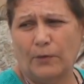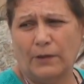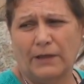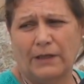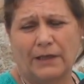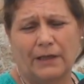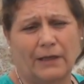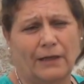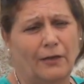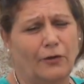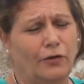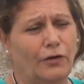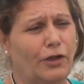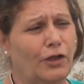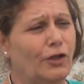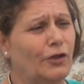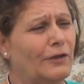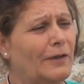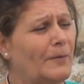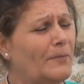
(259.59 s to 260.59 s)
porque los
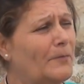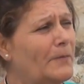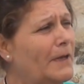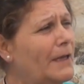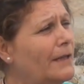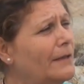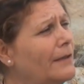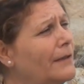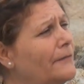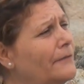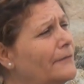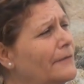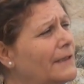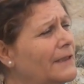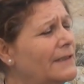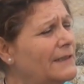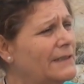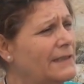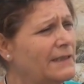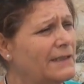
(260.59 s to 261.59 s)
niños también
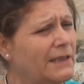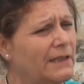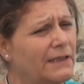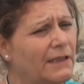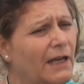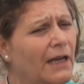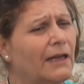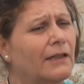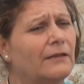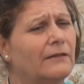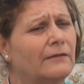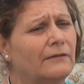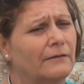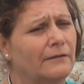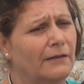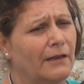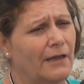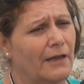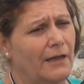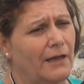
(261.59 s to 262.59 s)

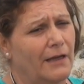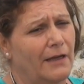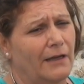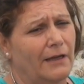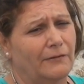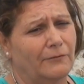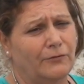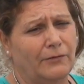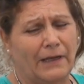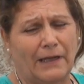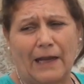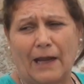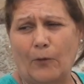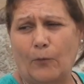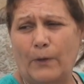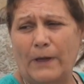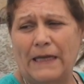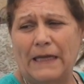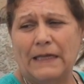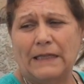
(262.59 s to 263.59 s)
necesitan el
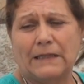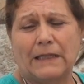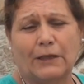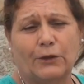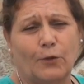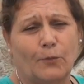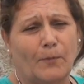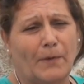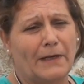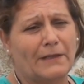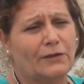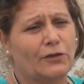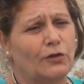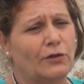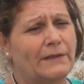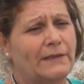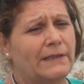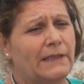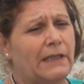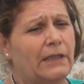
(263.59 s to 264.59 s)
agüita, tomar
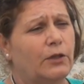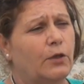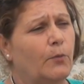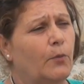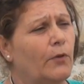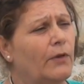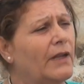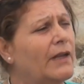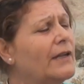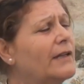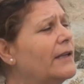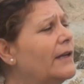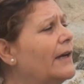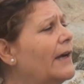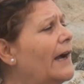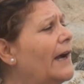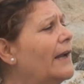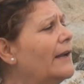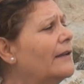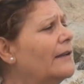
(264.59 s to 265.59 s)
solcito, poder
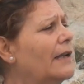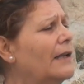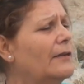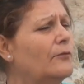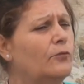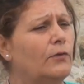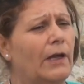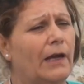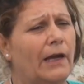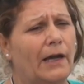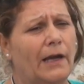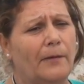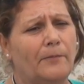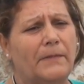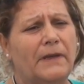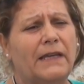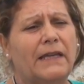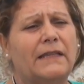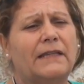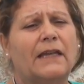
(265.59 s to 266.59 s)
llegar en una
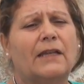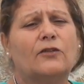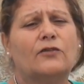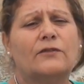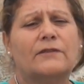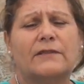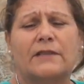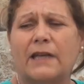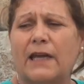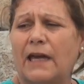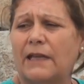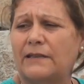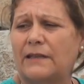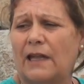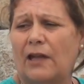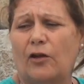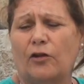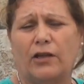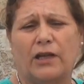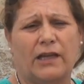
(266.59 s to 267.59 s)
camita, no sé,
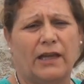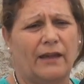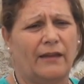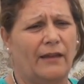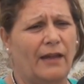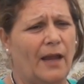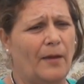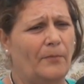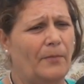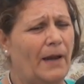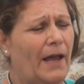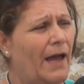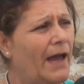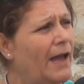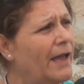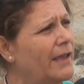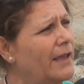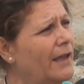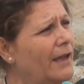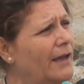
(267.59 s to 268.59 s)
hasta la orilla de la
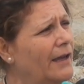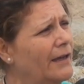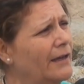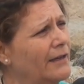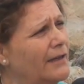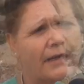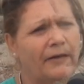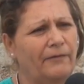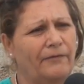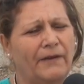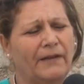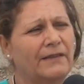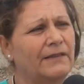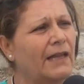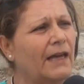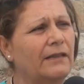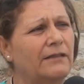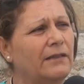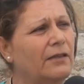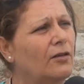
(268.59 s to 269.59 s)
playa. Es
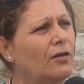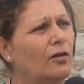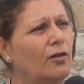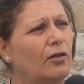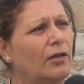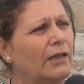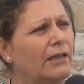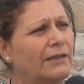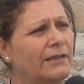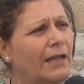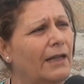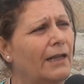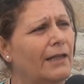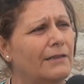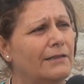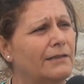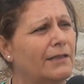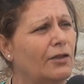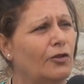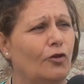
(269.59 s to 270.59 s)
fantástico lo que están
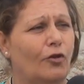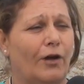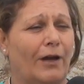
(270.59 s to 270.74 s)
haciendo,